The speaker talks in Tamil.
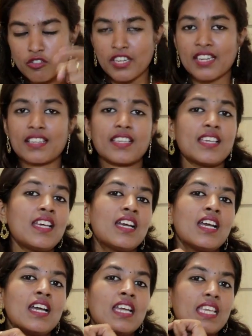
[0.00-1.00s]
சொல்லியிருக்கு
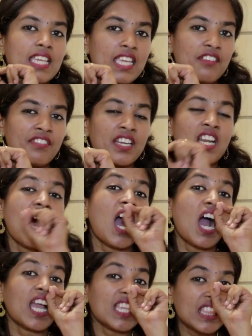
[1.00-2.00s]
ஈவன்
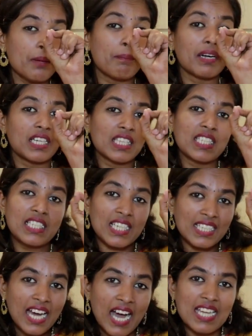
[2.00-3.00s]
இந்த பட்டை
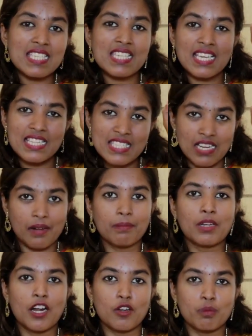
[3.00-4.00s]
தீட்டாத அரிசிகள்
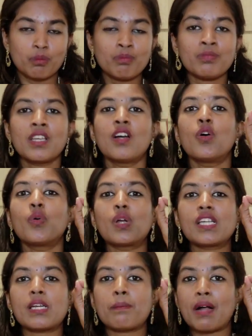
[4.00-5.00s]
சாப்பிட்டாலும்
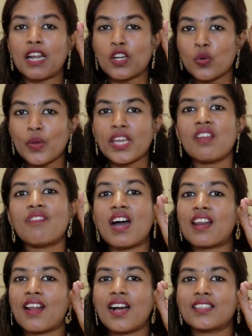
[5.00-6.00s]
உங்களுக்கு பல நோய்கள்
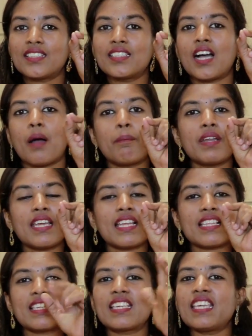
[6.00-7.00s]
வராது
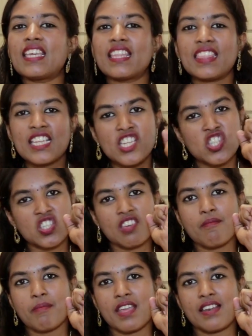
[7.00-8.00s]
அப்படிங்கிறதுக்கு என்ன
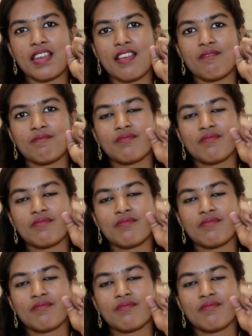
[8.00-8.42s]
நிச்சயமே இல்லை